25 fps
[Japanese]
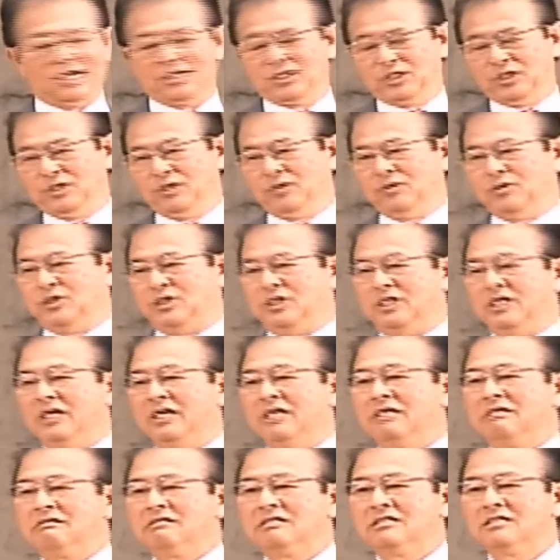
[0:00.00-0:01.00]
証をして
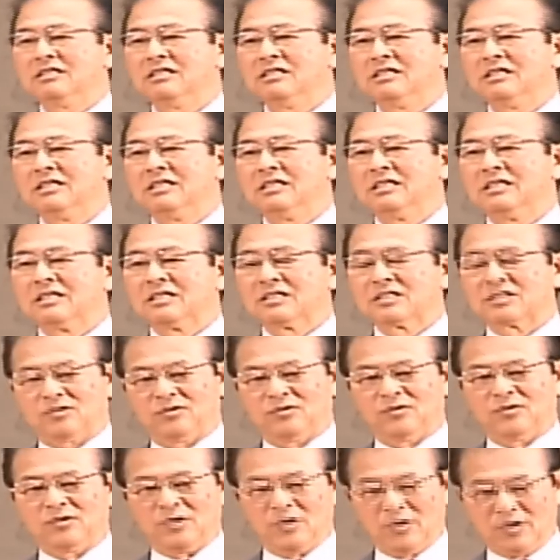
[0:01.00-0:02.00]
いる
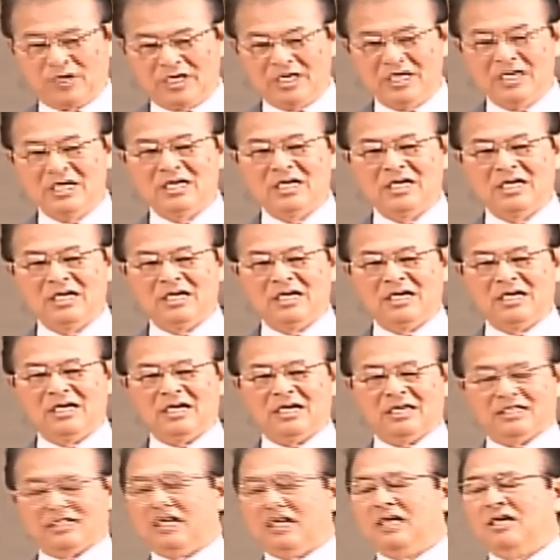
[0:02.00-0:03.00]
その良き
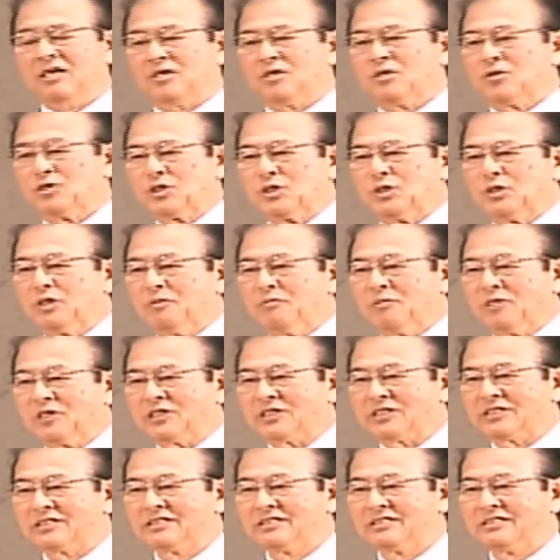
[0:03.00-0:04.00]
働きをしておりま
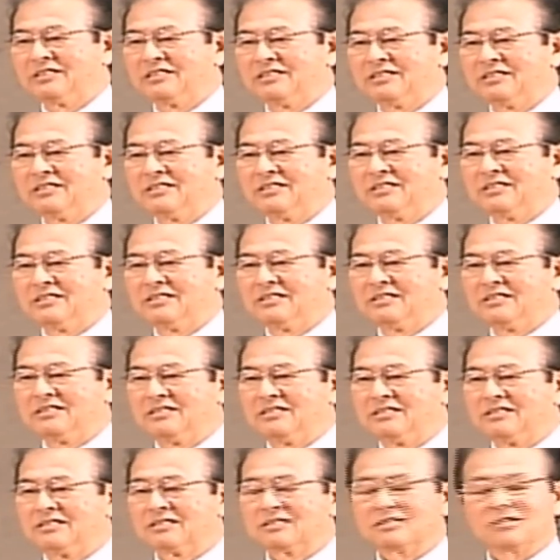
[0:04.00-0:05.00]
す。
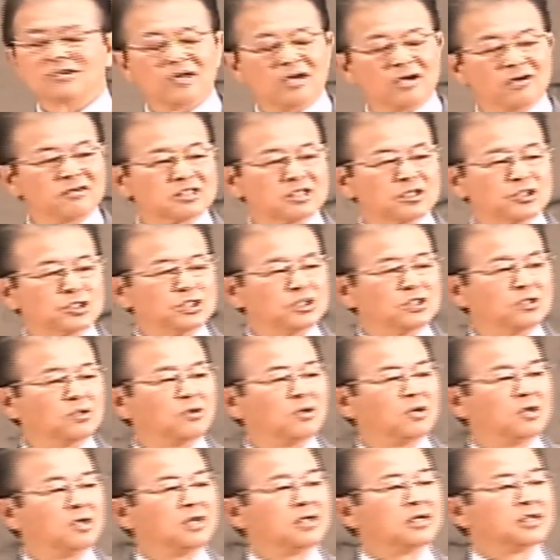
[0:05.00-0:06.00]
これは私の
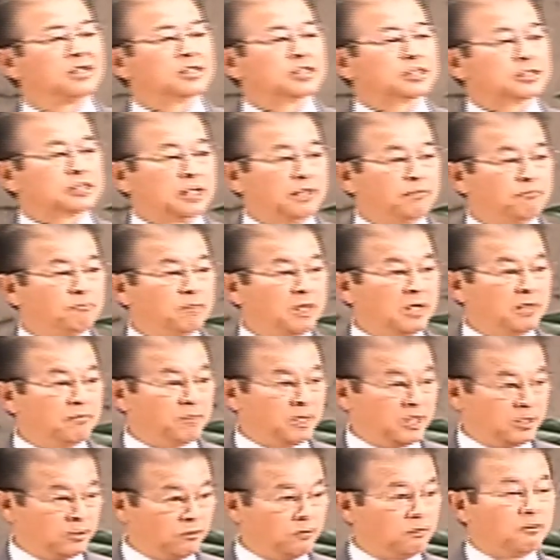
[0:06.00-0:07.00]
3番
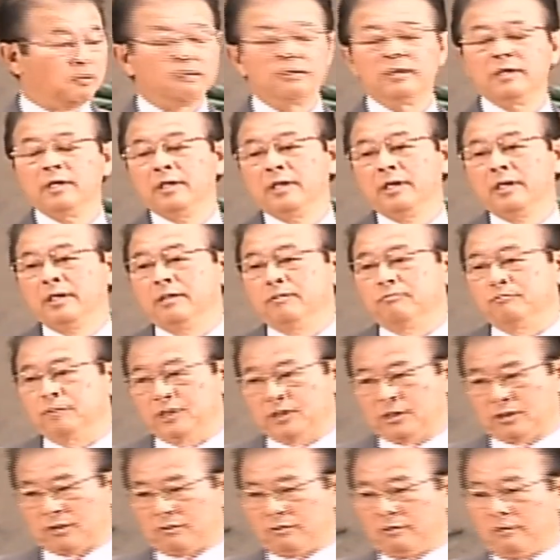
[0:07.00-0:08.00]
目の
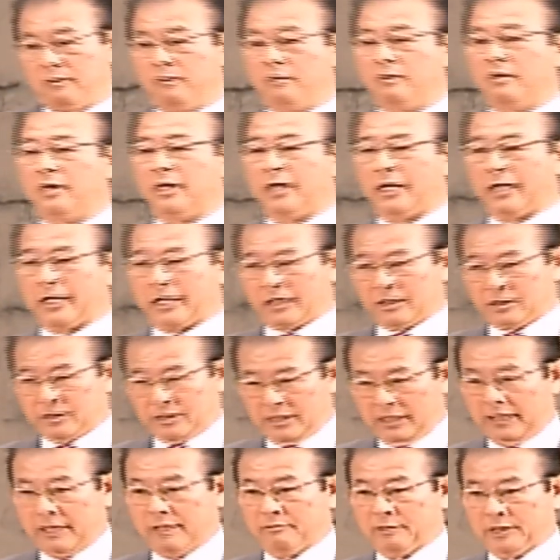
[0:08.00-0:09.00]
息子の
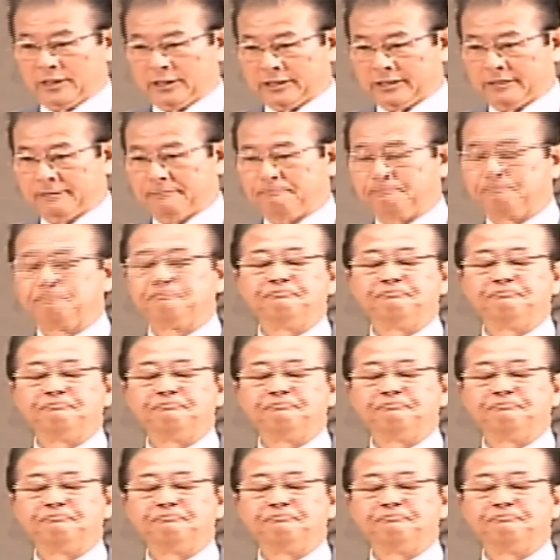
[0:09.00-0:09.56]
証であります。